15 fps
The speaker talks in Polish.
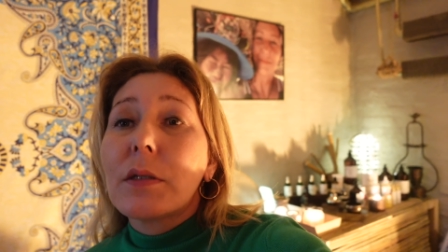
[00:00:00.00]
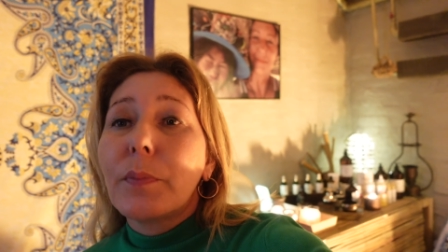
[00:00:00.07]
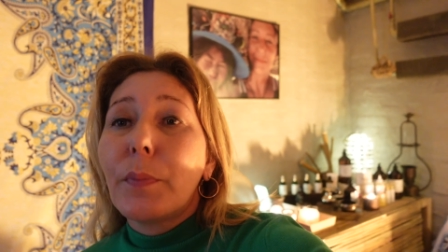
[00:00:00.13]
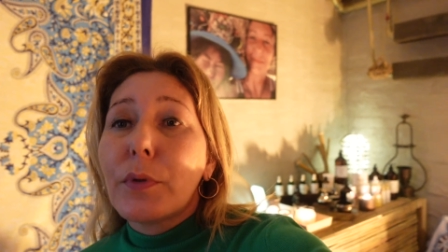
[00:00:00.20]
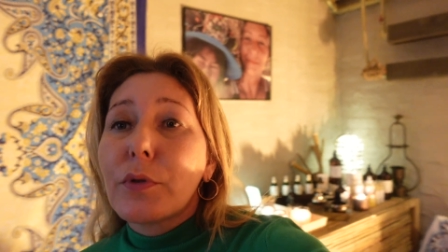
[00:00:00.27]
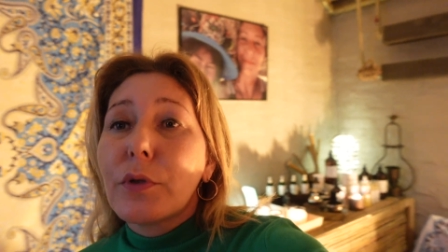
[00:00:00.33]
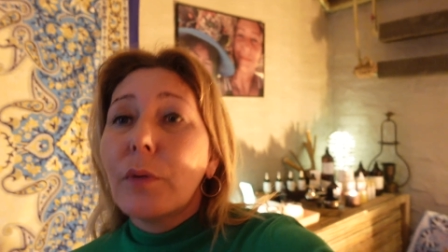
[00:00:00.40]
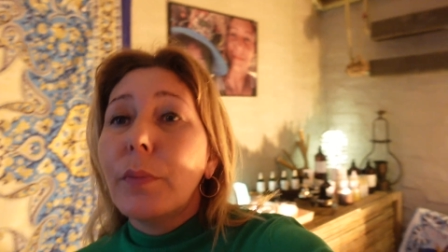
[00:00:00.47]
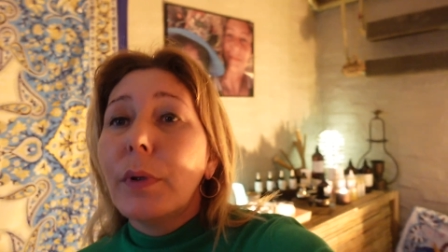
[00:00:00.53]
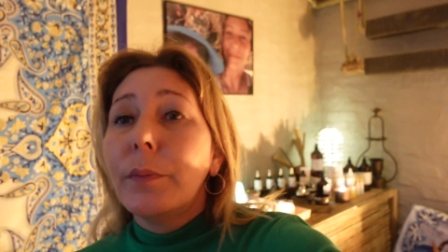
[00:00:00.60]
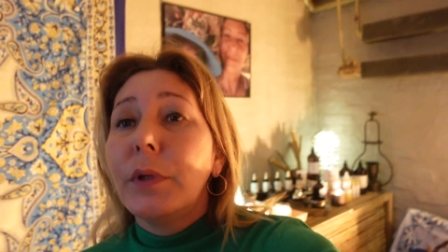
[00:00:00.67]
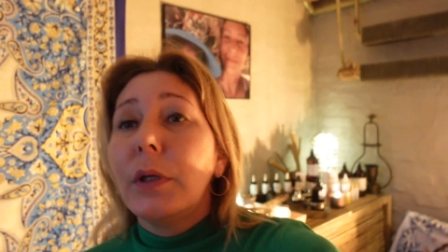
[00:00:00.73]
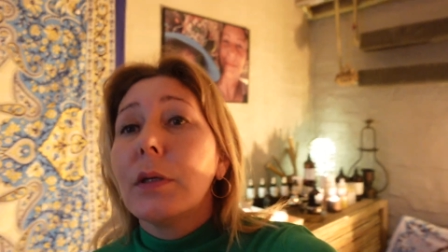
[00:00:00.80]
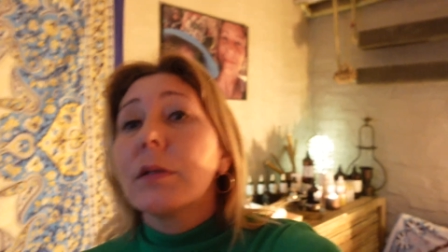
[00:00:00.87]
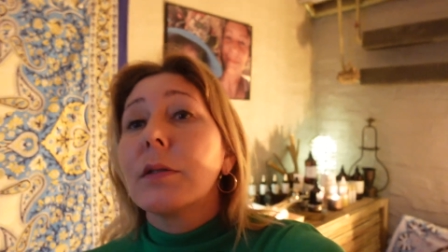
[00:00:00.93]

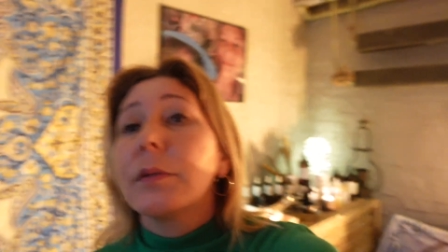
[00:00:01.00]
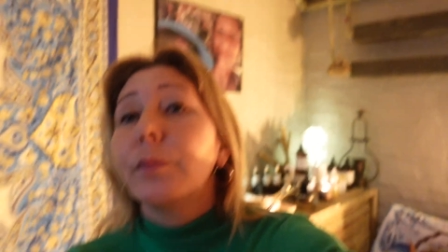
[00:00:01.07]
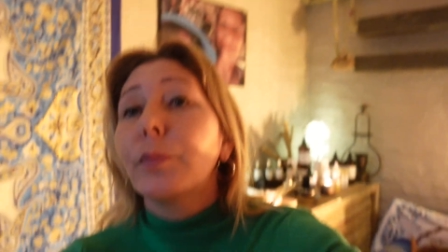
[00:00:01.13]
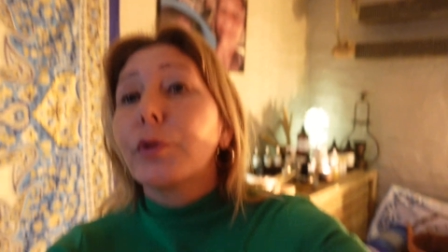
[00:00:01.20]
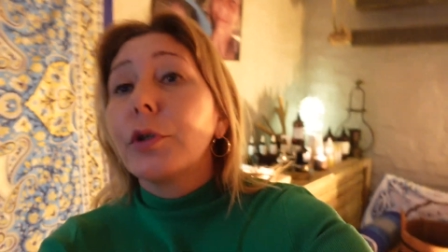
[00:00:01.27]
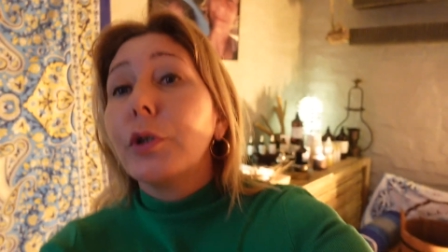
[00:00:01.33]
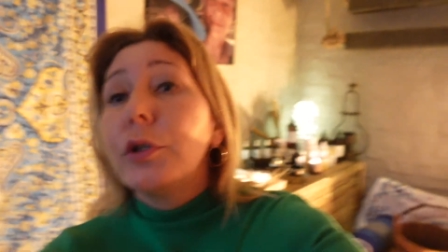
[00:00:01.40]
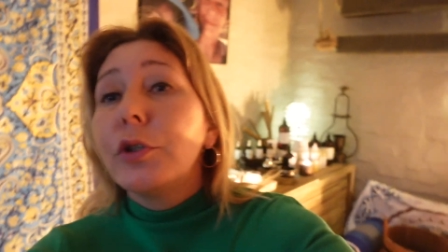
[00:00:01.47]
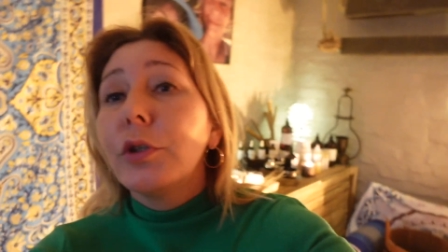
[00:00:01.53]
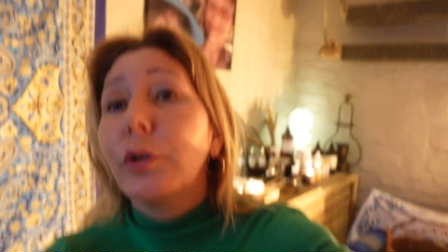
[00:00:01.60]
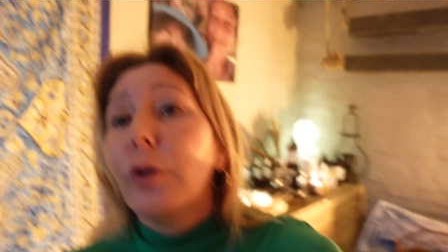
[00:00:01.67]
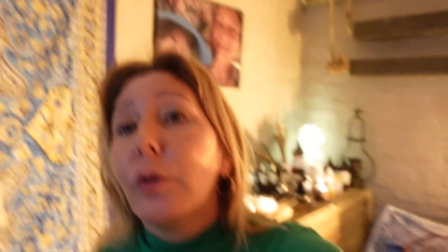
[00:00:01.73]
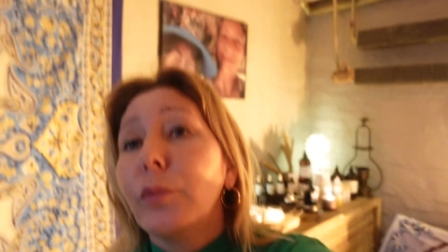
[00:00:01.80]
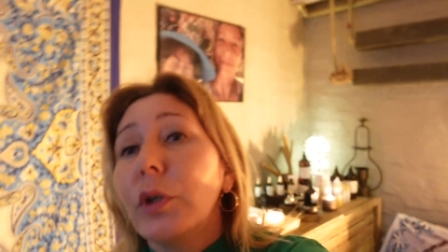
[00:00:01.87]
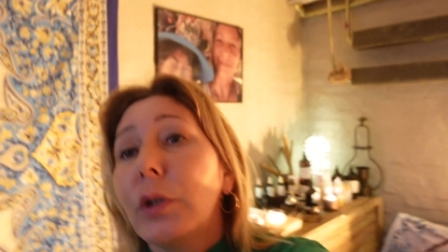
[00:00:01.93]
sposobem jest przyjście
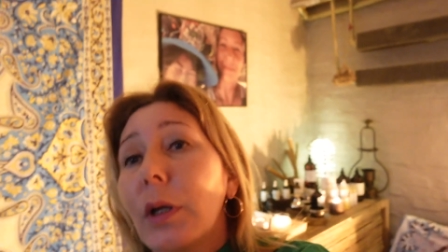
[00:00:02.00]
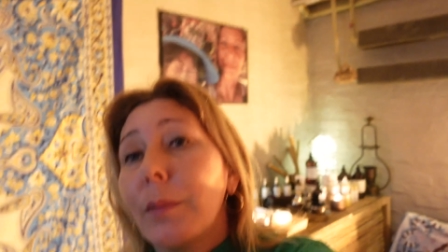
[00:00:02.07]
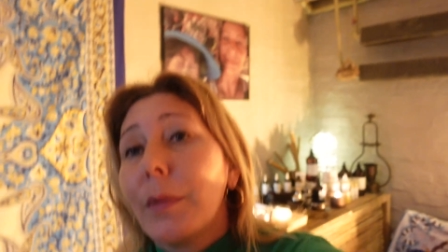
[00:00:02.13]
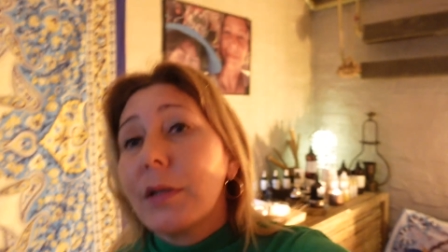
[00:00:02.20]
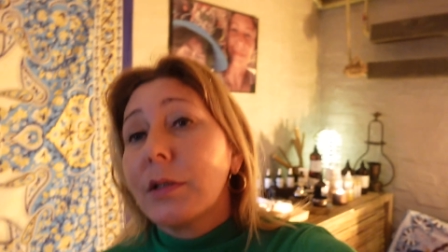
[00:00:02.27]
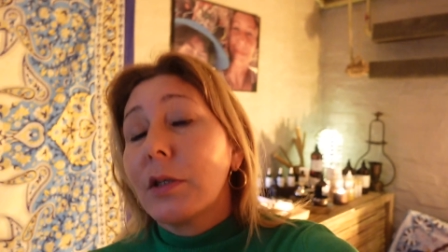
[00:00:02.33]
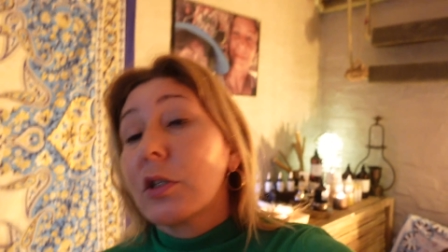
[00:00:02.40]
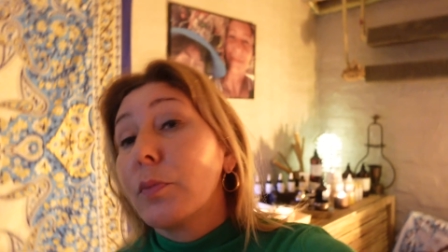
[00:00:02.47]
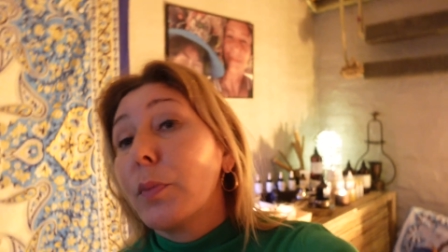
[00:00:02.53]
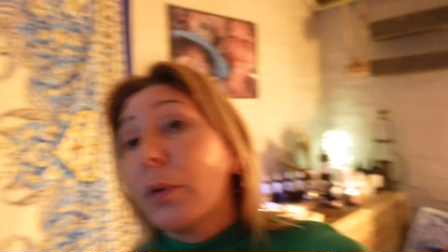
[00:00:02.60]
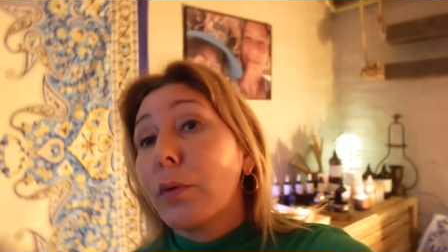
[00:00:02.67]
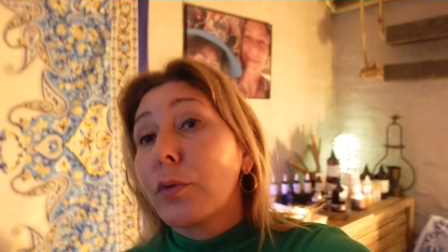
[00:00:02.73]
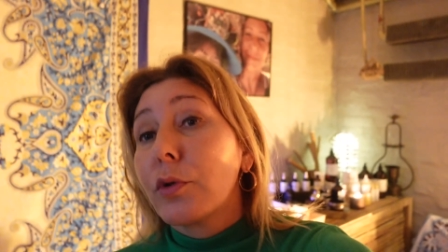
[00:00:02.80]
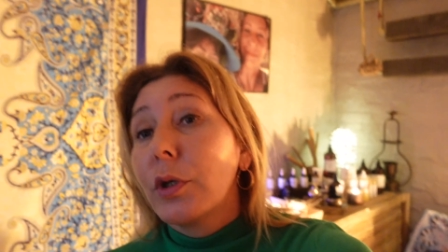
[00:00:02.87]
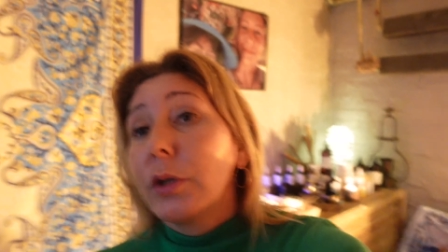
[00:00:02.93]
do mnie na masaż z
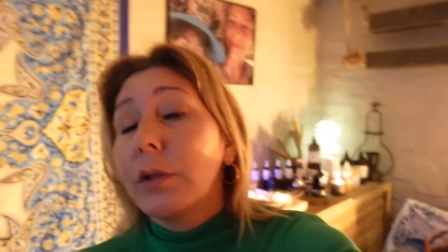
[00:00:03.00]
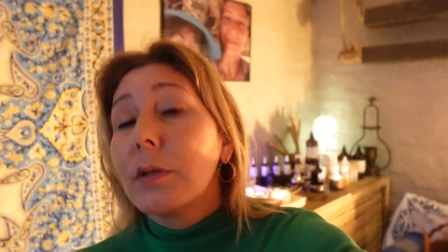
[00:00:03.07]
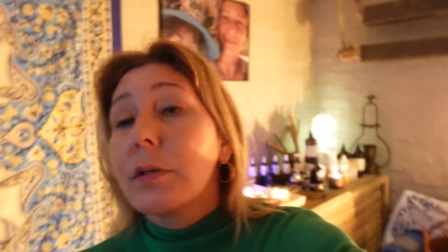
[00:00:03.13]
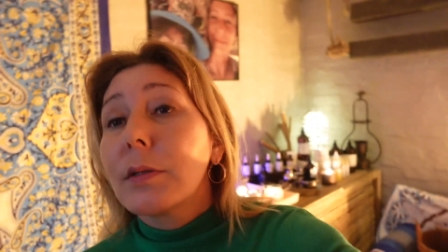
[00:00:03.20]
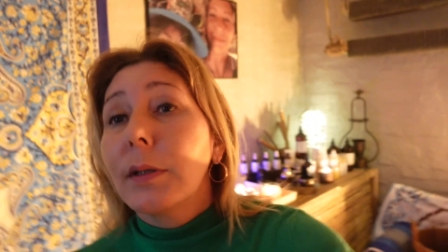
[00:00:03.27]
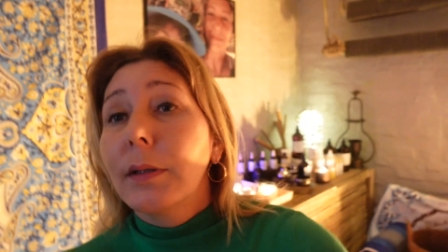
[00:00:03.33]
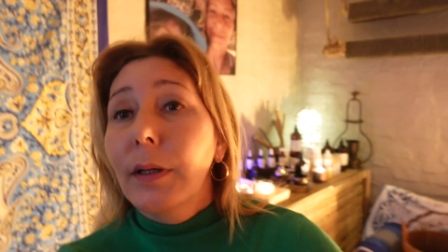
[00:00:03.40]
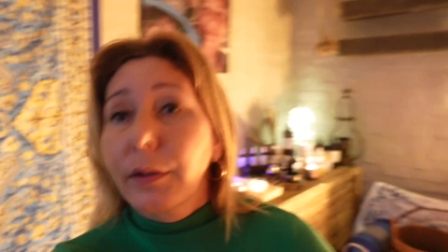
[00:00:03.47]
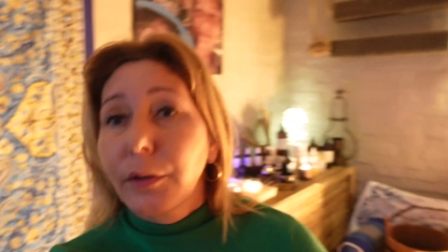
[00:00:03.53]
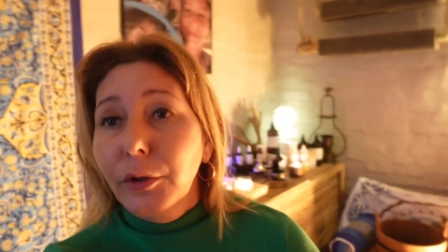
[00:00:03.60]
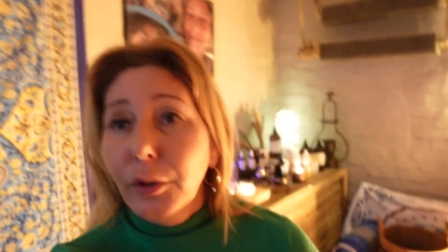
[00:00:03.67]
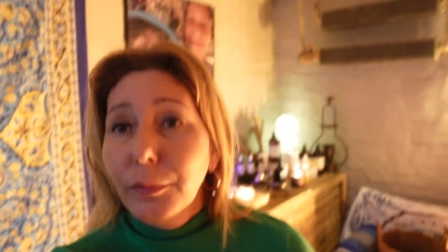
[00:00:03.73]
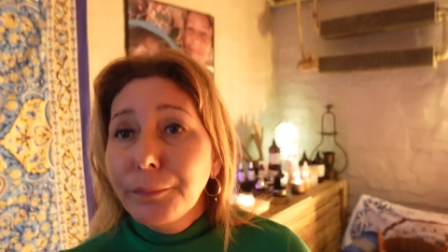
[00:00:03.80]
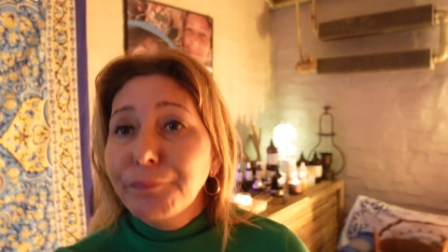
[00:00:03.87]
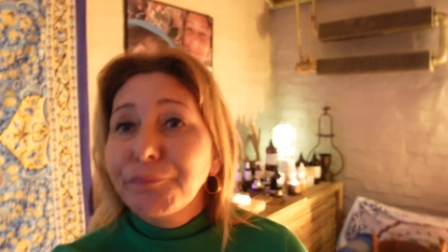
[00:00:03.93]
połączenie z
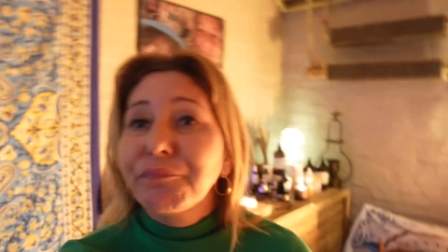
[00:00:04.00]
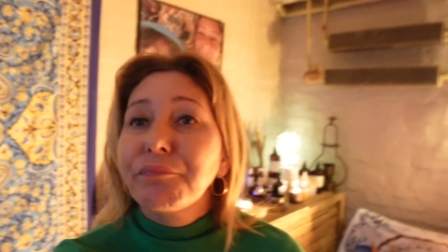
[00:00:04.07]
energią,